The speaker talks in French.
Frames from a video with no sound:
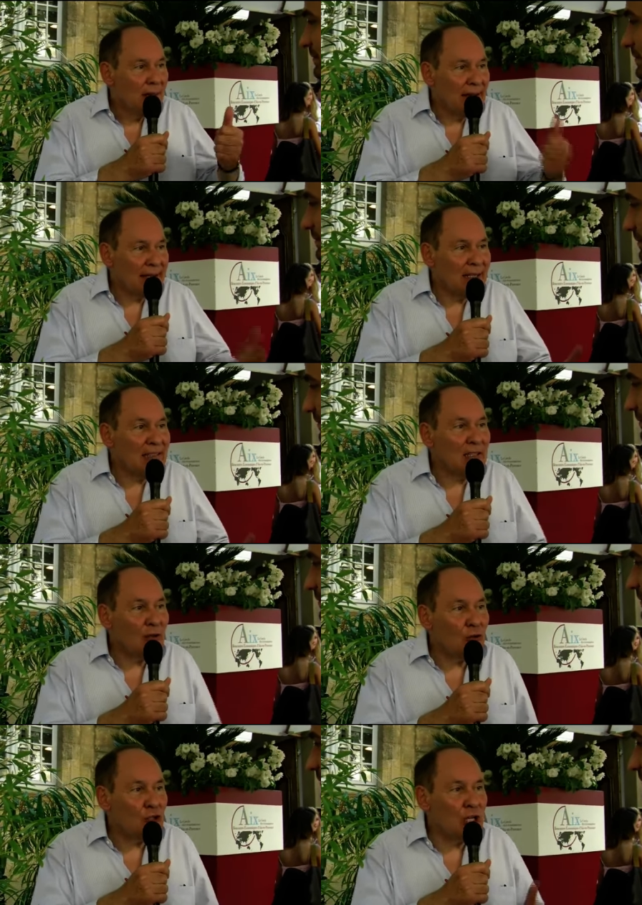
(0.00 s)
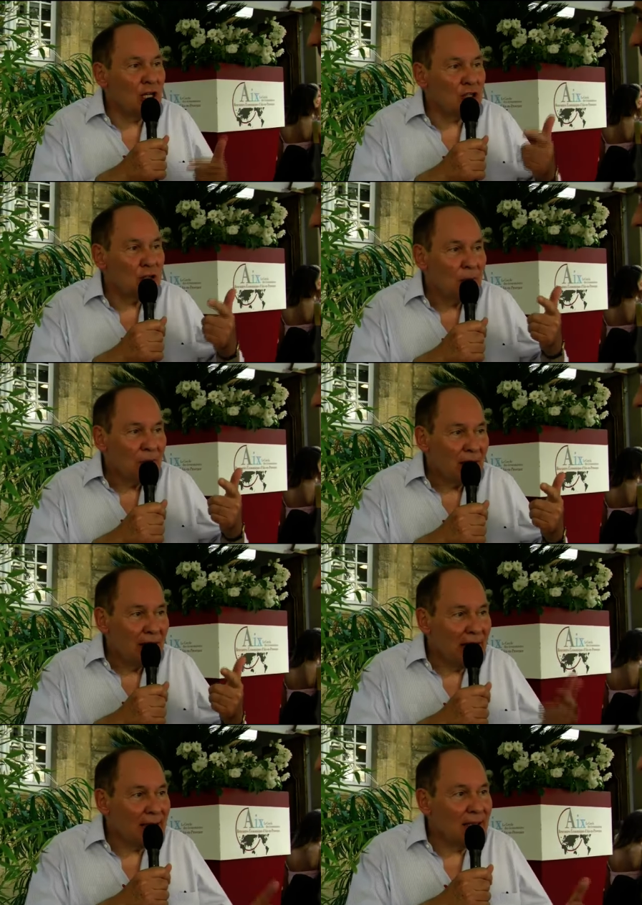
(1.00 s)
la qualité des recherches,
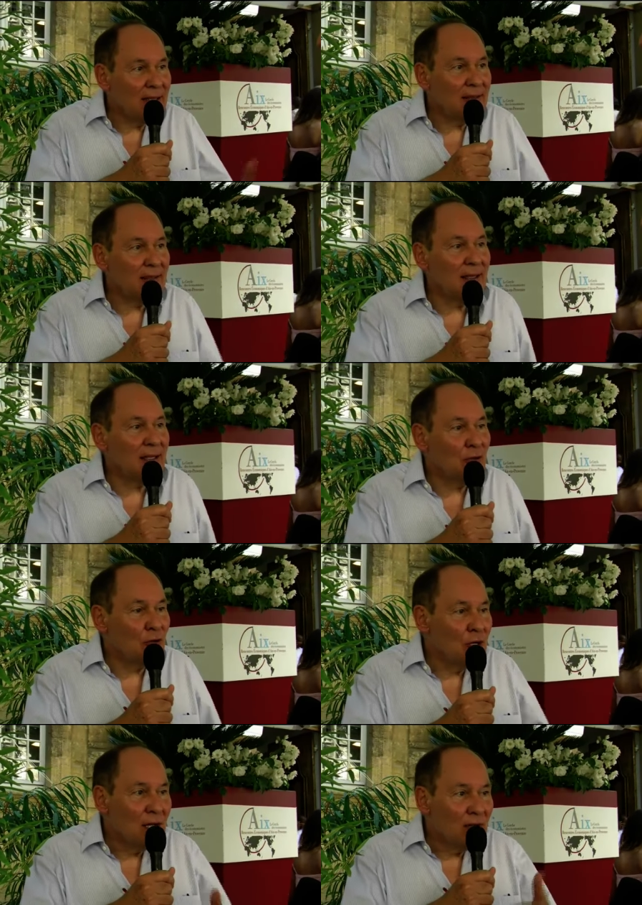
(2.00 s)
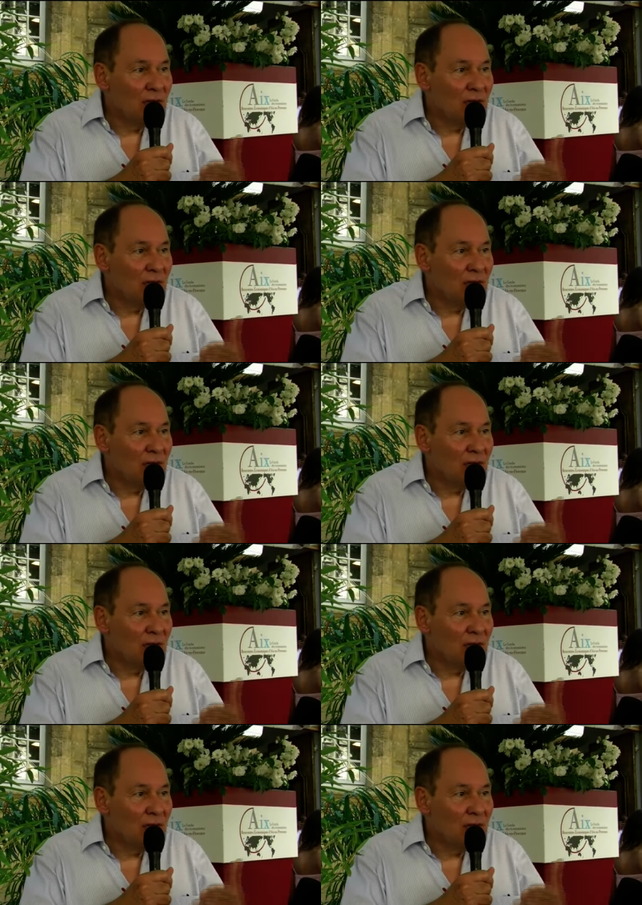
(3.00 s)
la qualité euh,